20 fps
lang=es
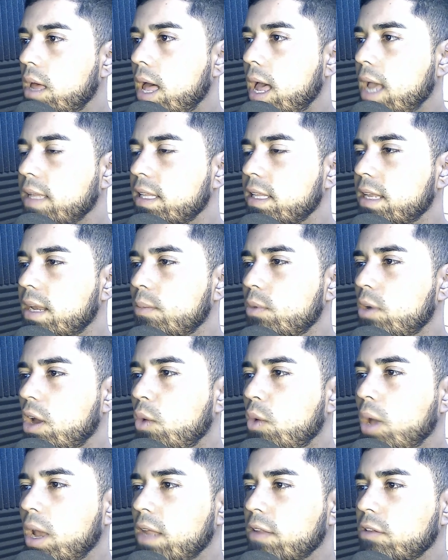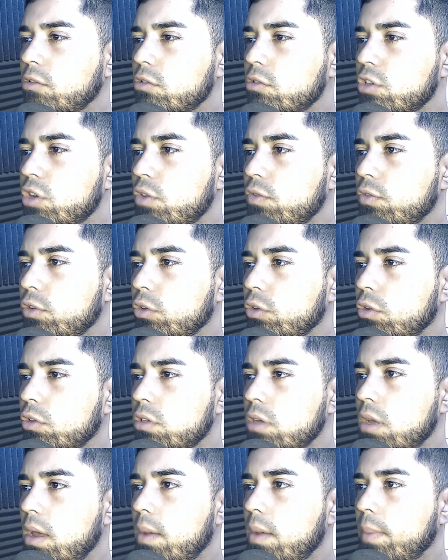Aquí tendríamos la wallet con cero fondos,
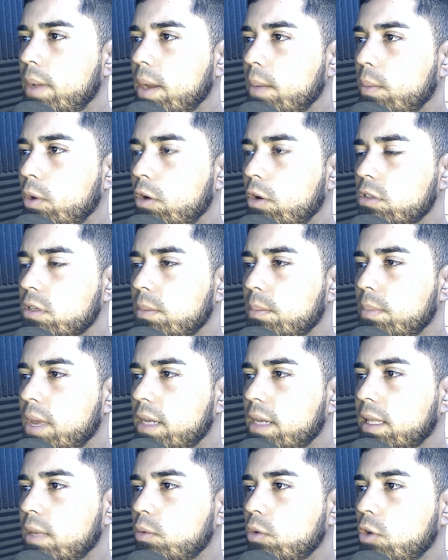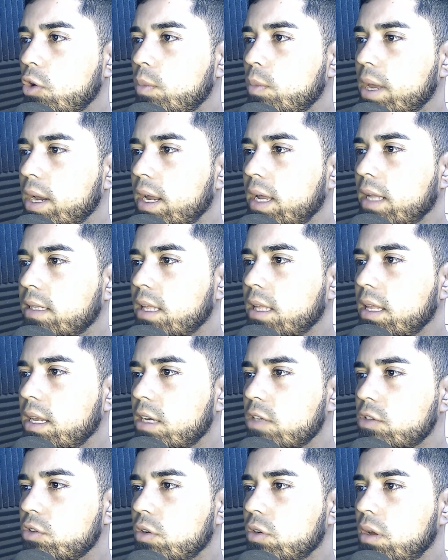para poderlos enviar tenemos que copiar esta dirección
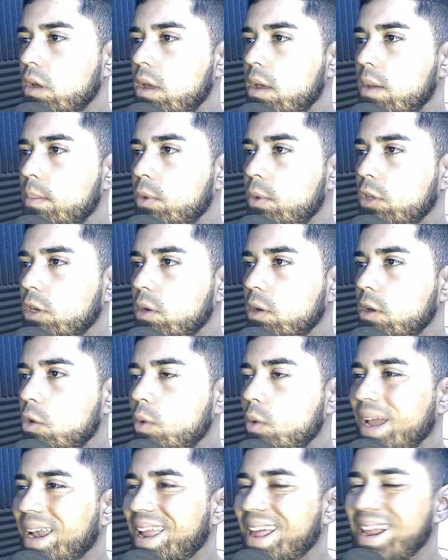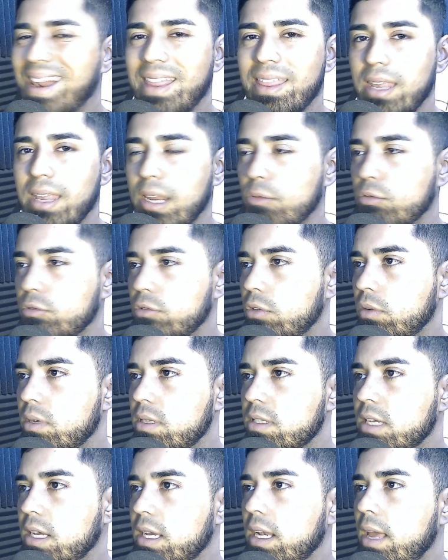pero tenemos que buscar la red de neutrón,
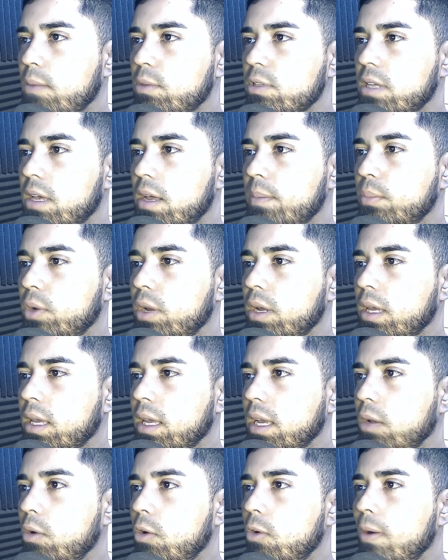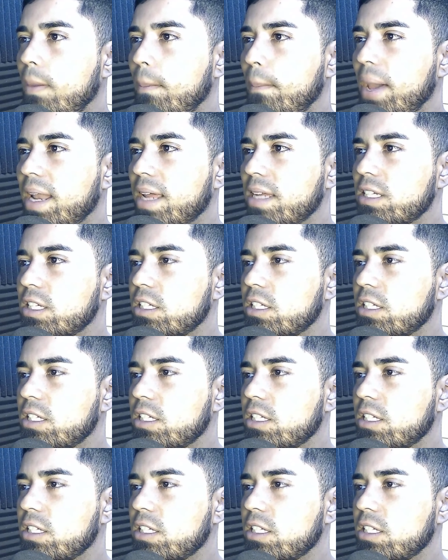así que le vamos a dar por aquí y luego a Manage